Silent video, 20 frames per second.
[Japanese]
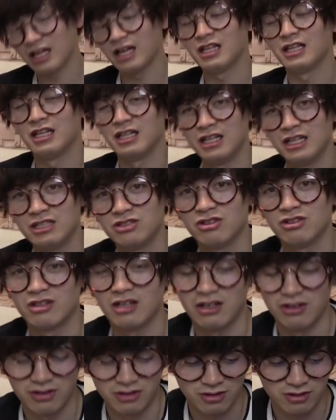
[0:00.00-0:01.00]
ターでね、ちょっ
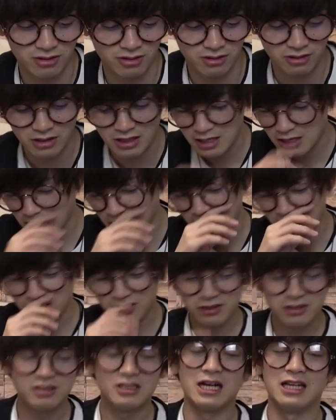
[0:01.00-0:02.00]
と
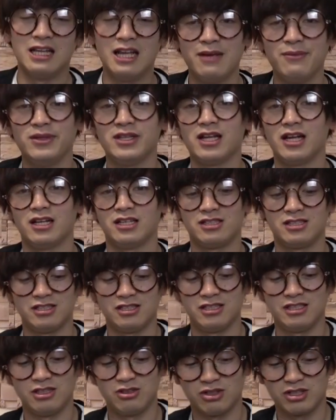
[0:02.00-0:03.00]
服がねえみたいな
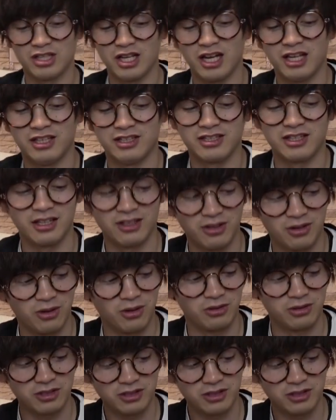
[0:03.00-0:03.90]
ツイートしたんですけど、